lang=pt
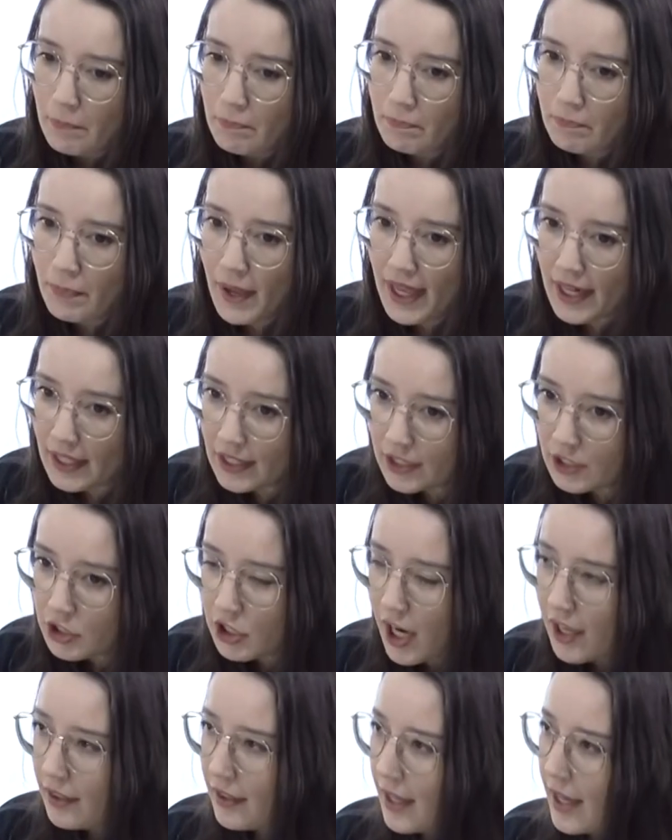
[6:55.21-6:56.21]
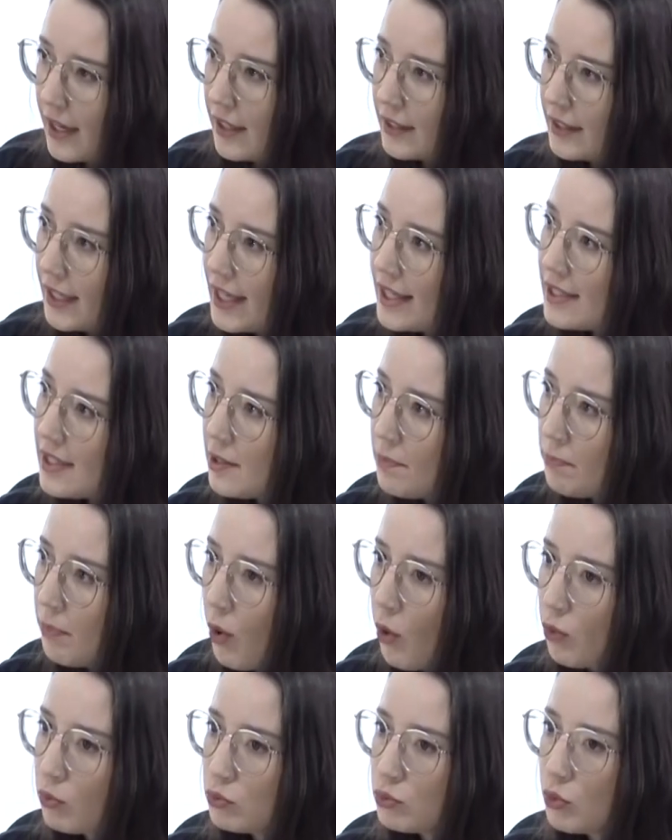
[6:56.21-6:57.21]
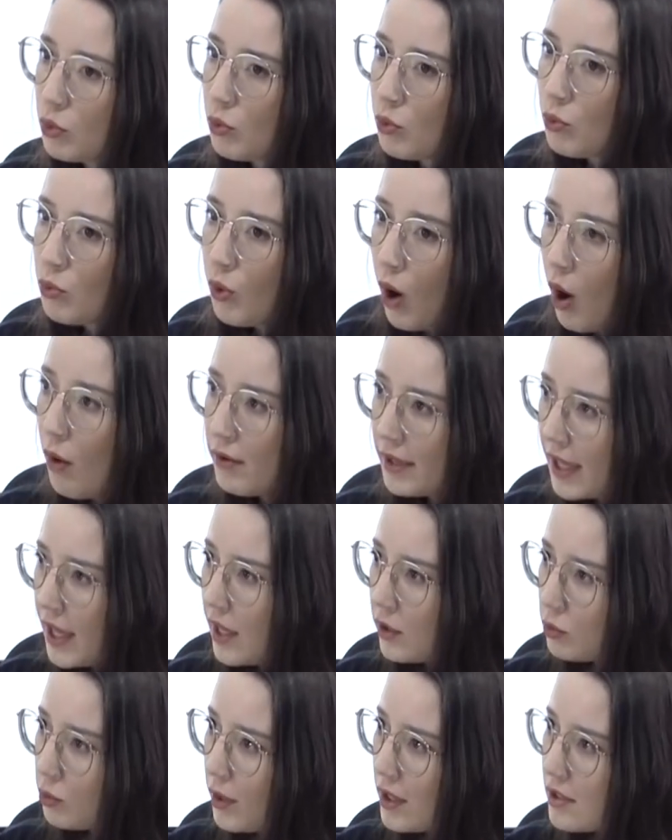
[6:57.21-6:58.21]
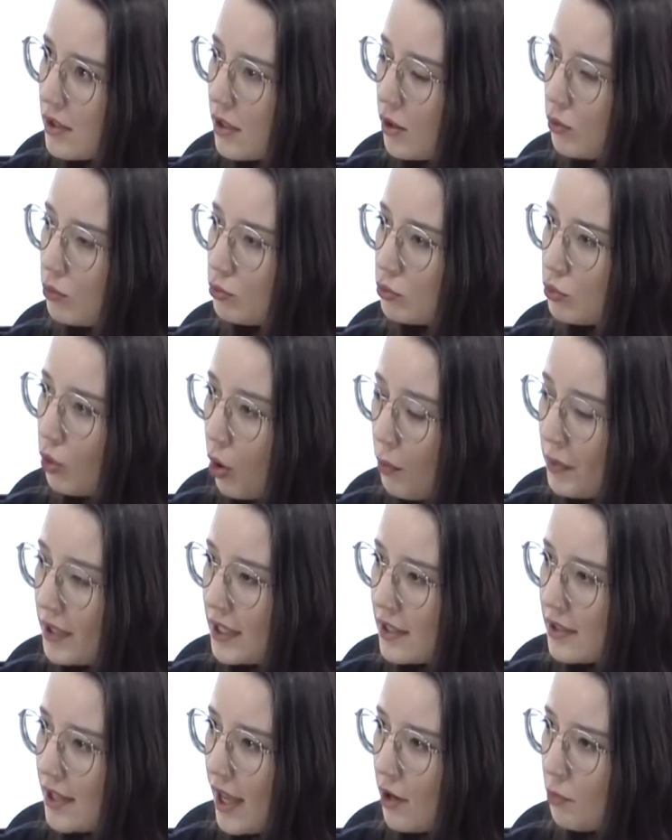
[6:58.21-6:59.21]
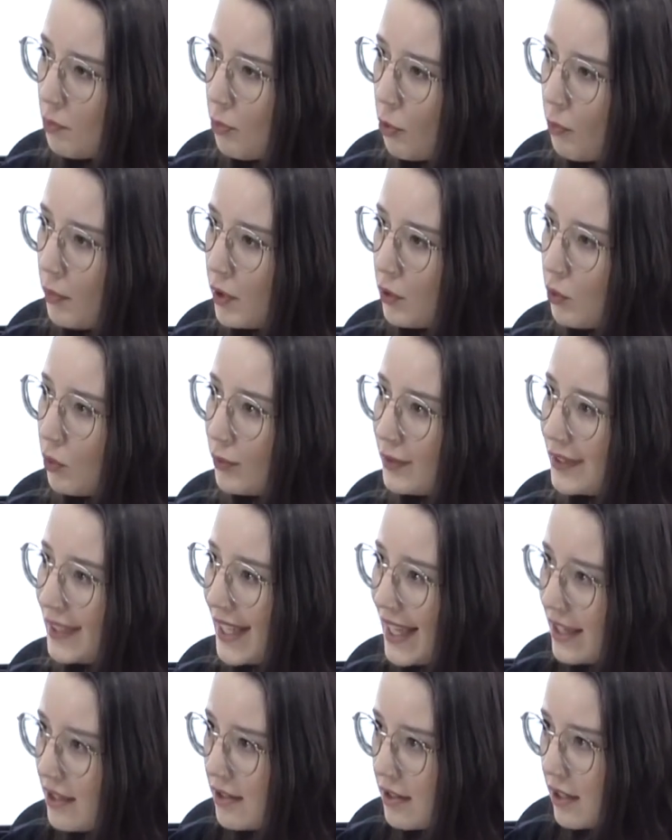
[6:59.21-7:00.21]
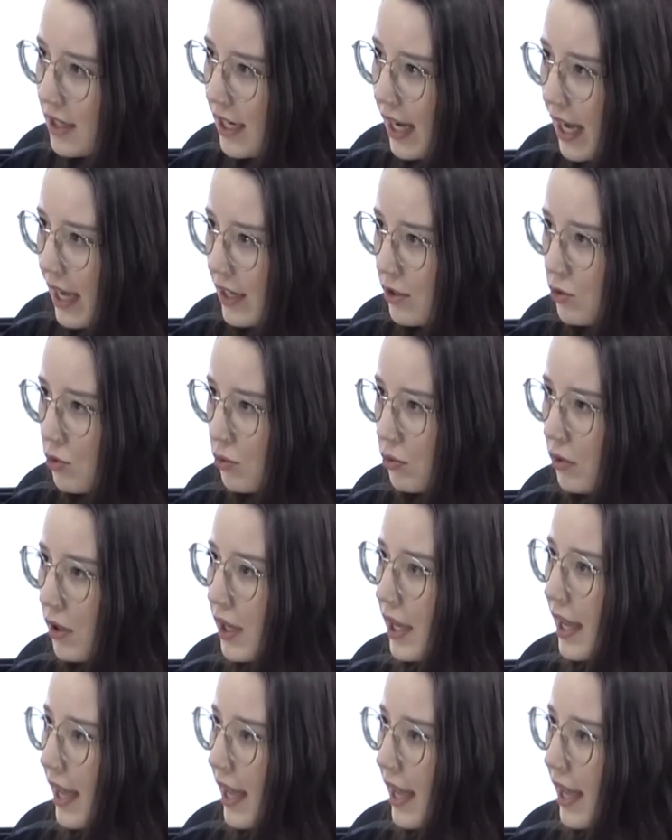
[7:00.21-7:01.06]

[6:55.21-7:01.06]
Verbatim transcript: Perante a lei, nesse ponto, qual que é a atuação do Ministério Público nesse caso?